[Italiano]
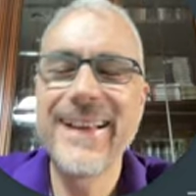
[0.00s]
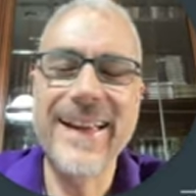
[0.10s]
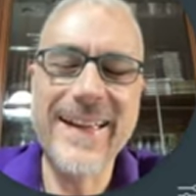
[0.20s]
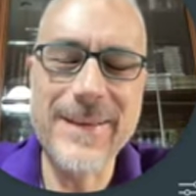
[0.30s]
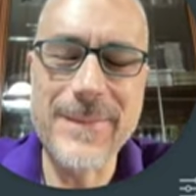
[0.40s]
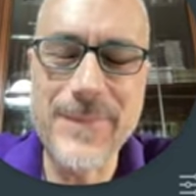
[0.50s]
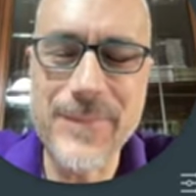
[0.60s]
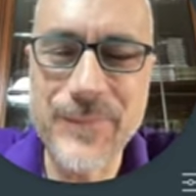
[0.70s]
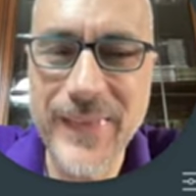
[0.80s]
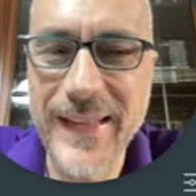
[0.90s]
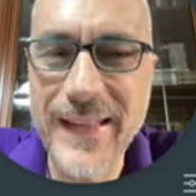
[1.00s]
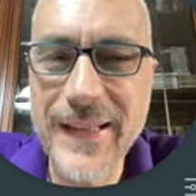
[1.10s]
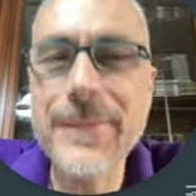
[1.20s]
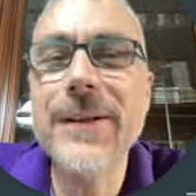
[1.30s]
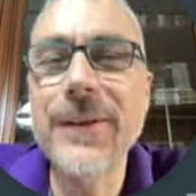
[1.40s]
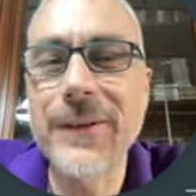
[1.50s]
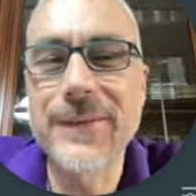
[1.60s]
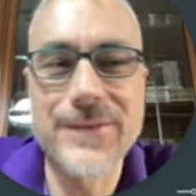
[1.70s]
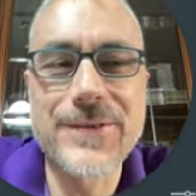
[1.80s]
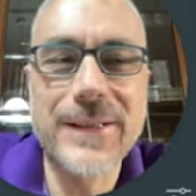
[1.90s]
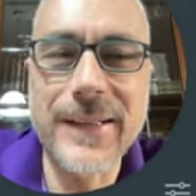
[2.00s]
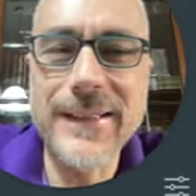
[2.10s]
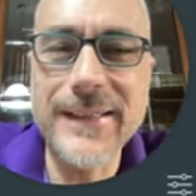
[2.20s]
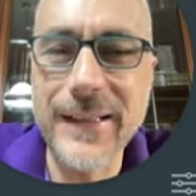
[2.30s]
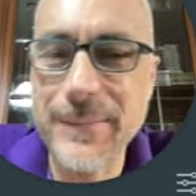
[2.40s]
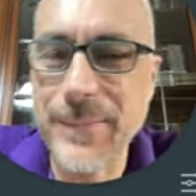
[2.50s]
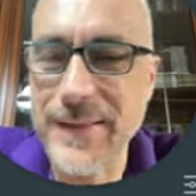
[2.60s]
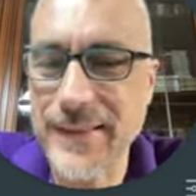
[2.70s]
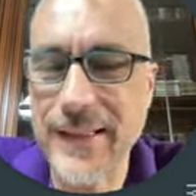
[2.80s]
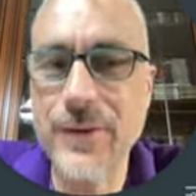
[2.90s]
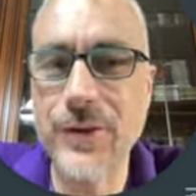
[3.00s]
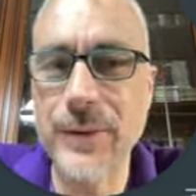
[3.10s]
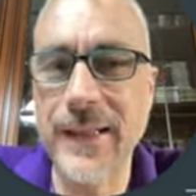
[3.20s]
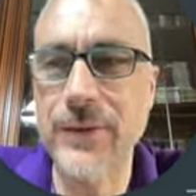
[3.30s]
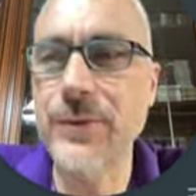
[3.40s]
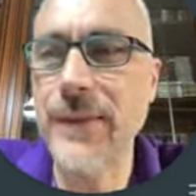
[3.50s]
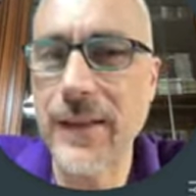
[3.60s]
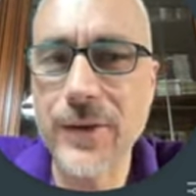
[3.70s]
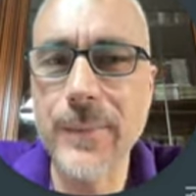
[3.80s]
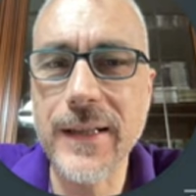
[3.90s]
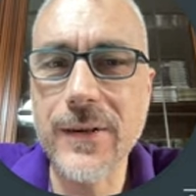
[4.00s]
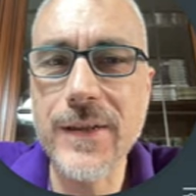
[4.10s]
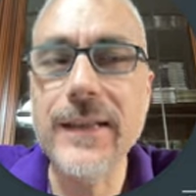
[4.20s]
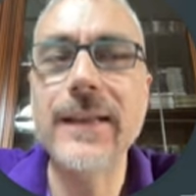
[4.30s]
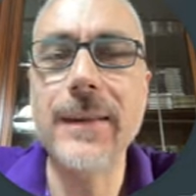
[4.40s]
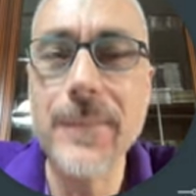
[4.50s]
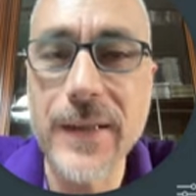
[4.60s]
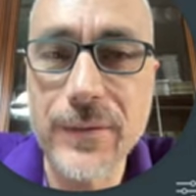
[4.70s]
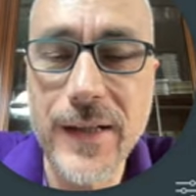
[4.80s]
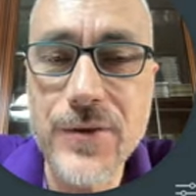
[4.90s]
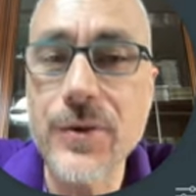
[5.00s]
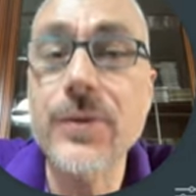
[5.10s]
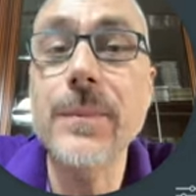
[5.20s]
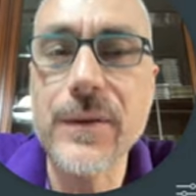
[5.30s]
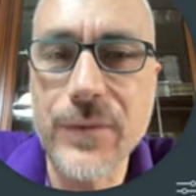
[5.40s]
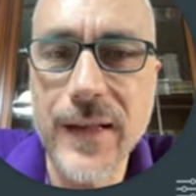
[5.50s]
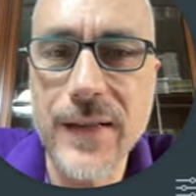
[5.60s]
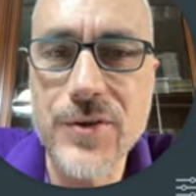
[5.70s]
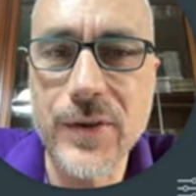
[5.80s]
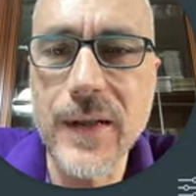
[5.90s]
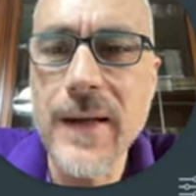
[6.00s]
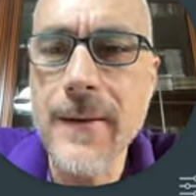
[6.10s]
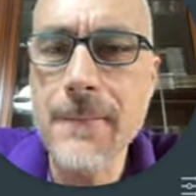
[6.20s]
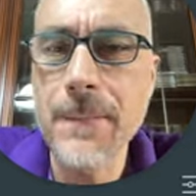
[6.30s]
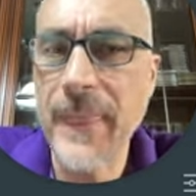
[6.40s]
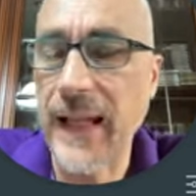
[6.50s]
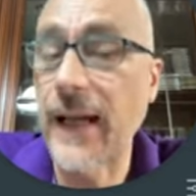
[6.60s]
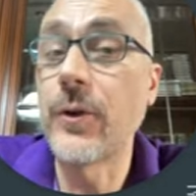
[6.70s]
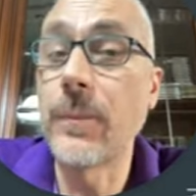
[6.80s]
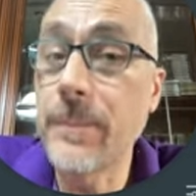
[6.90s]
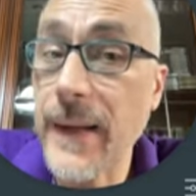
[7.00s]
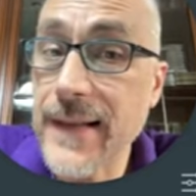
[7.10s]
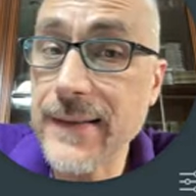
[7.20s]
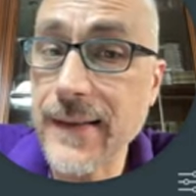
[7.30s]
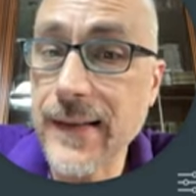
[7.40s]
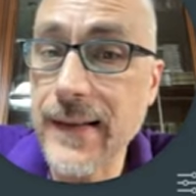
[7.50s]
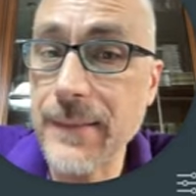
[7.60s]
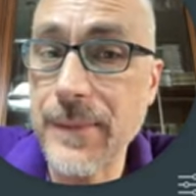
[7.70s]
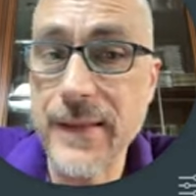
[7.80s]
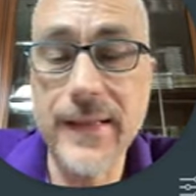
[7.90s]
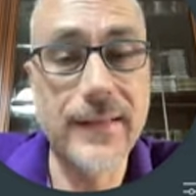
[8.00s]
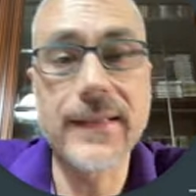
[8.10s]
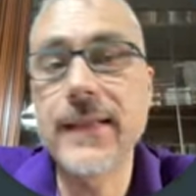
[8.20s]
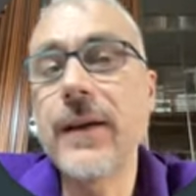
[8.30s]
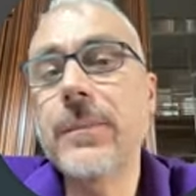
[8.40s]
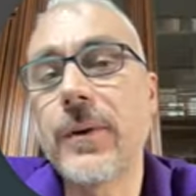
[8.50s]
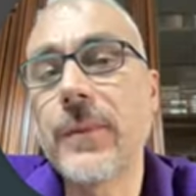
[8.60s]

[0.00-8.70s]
e, ehm, e però giustamente pensi, d'accordo, ma tutta la roba che ho lì, che me ne faccio, come faccio a non perderla perché da lì a un po'